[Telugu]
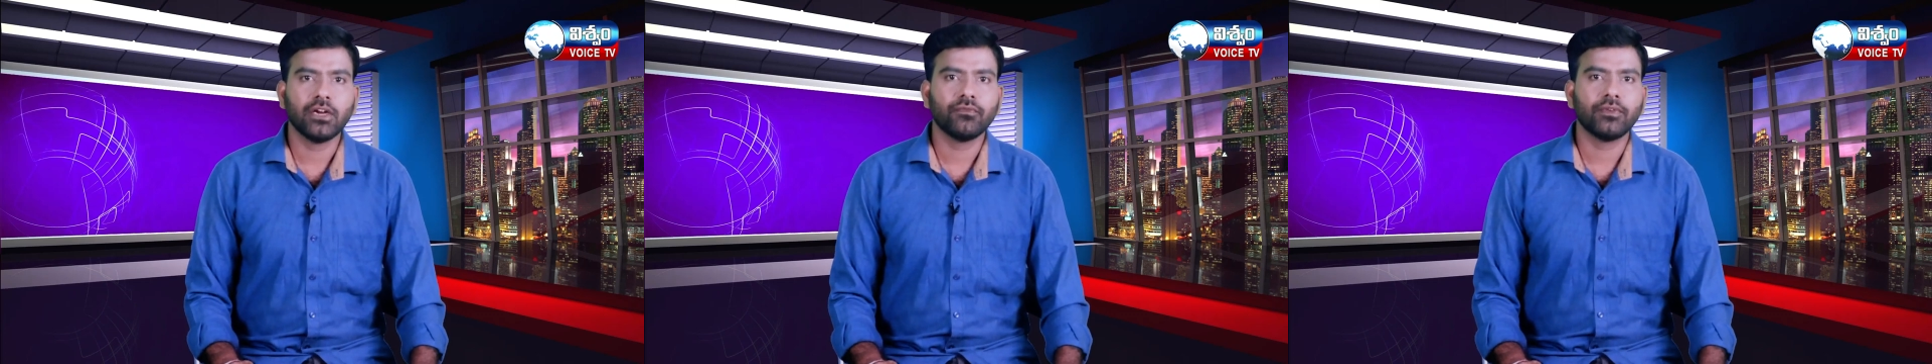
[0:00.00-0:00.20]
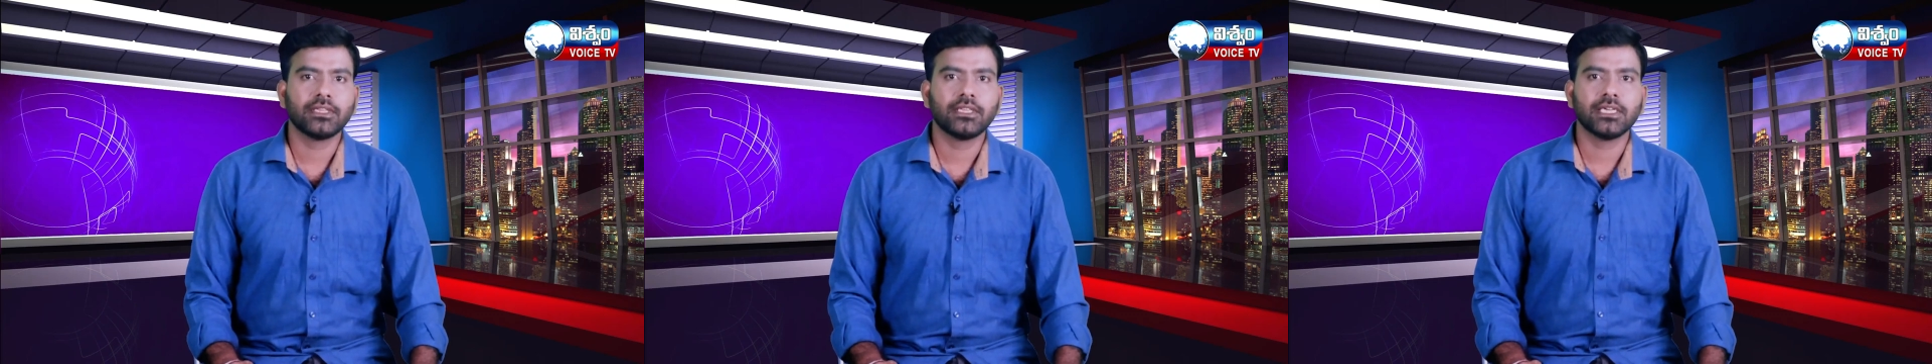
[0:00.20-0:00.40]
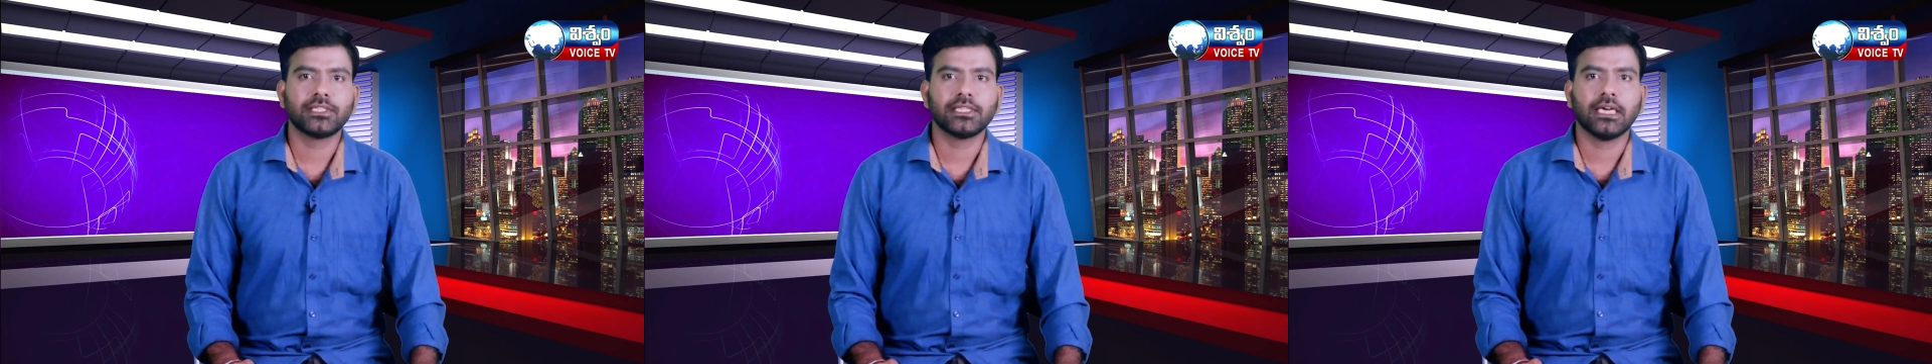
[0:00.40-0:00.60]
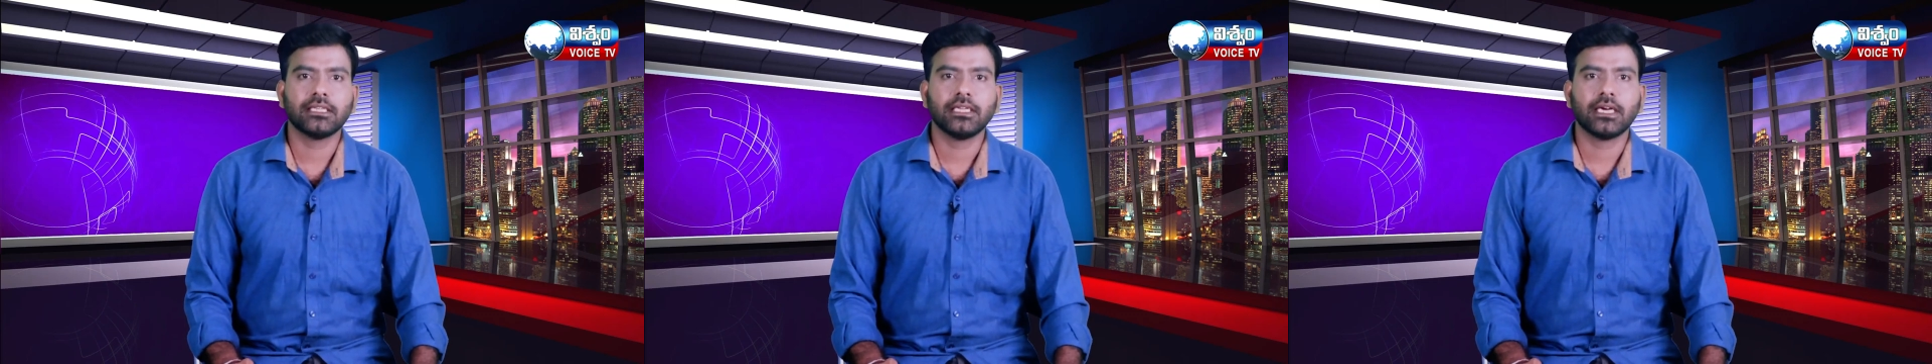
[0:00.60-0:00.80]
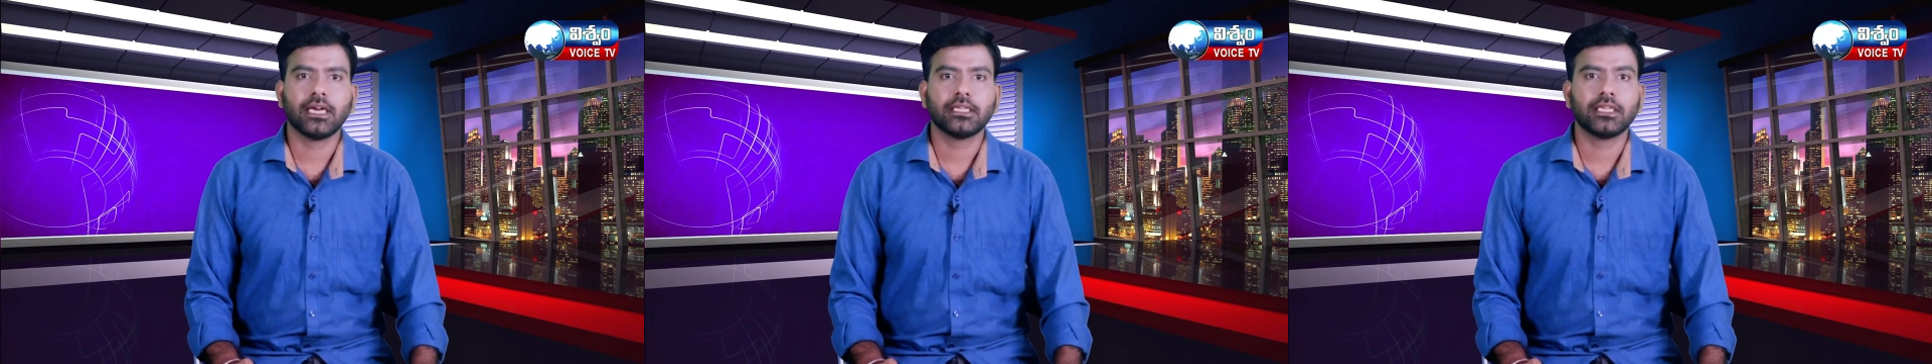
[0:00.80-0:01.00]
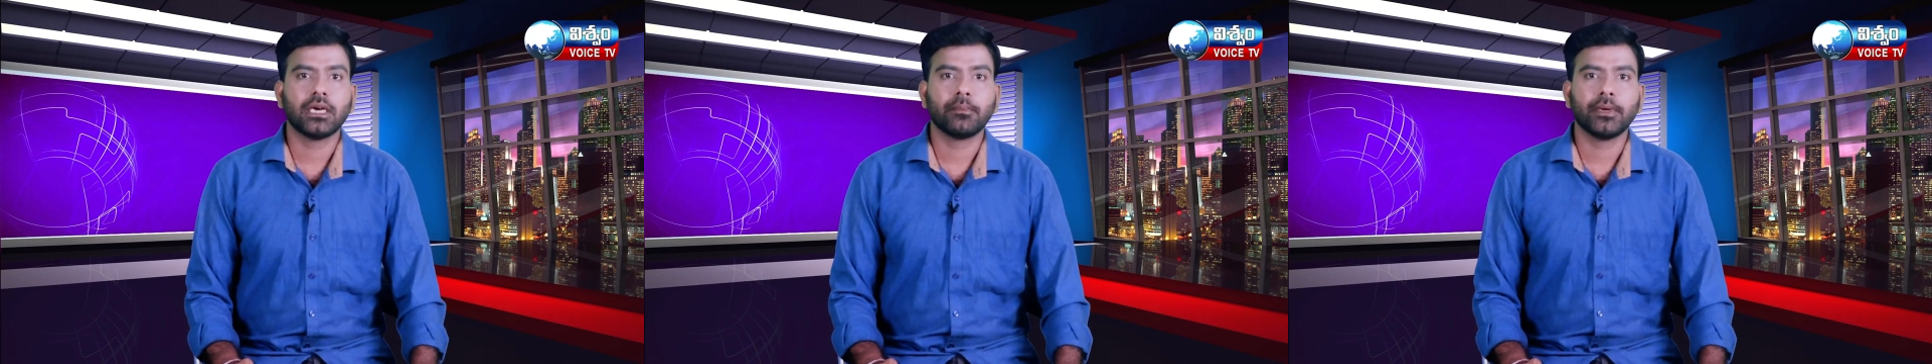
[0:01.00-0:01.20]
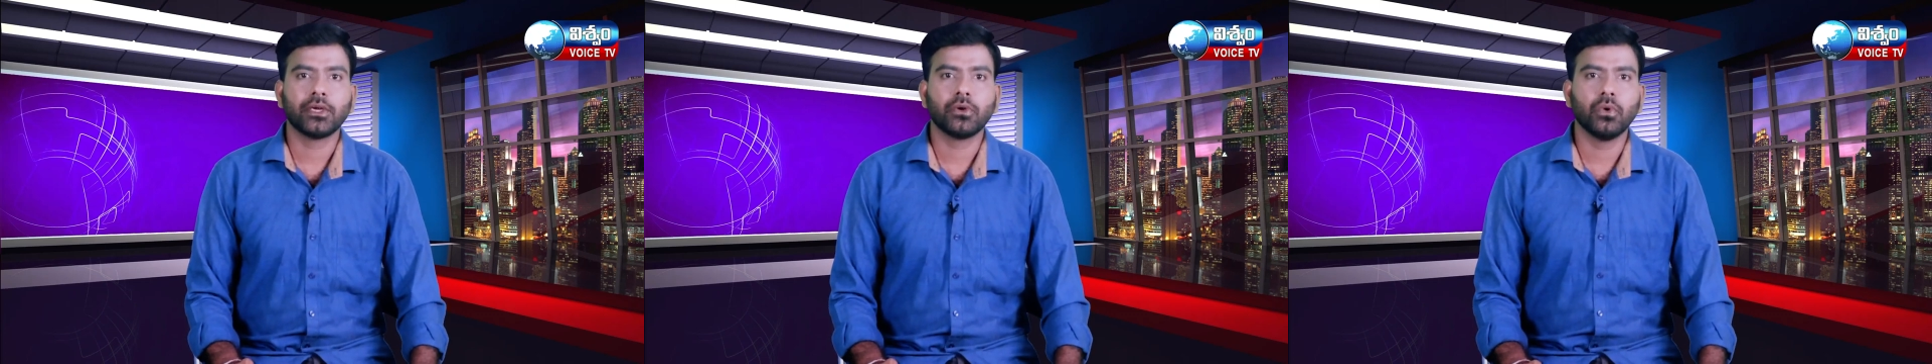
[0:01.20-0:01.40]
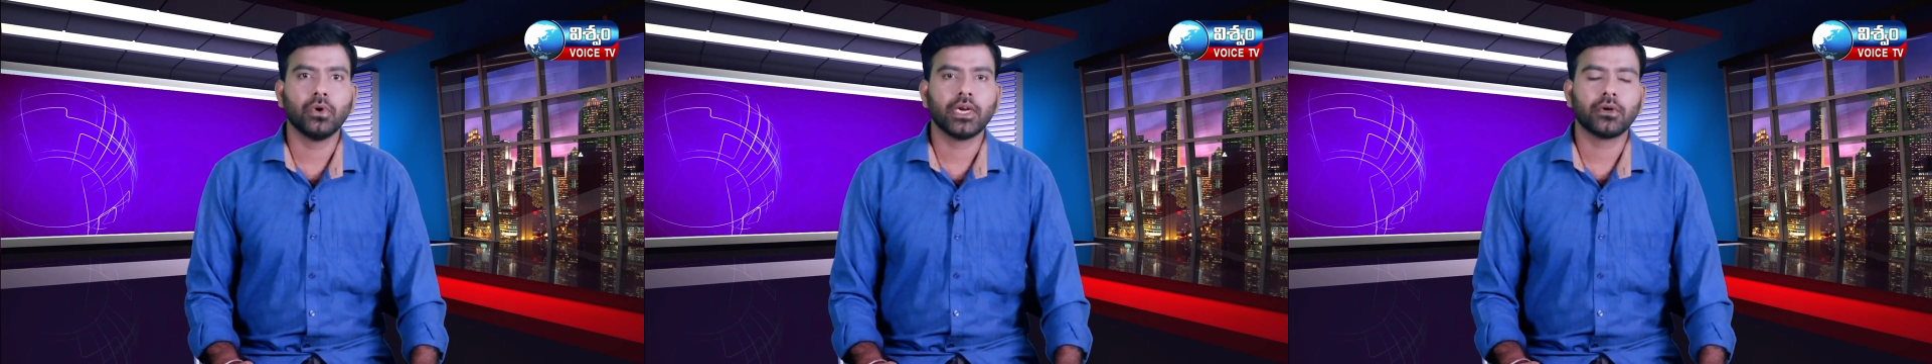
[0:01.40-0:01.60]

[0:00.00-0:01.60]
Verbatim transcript: యానం వద్ద జాతీయ రహదారిపై